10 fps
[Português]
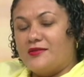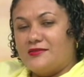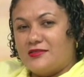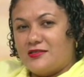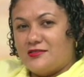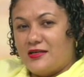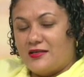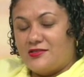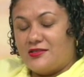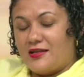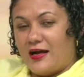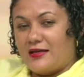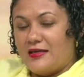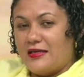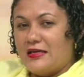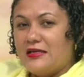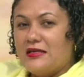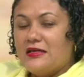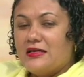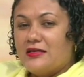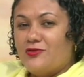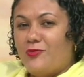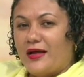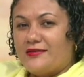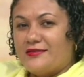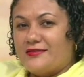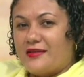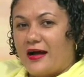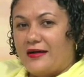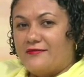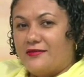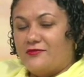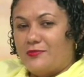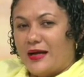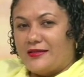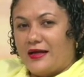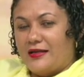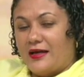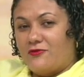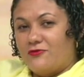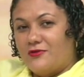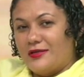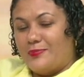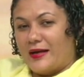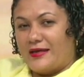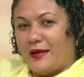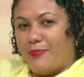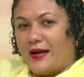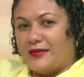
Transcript: importante a gente registrar aqui que o Matiz trava uma batalha hercúlea para que a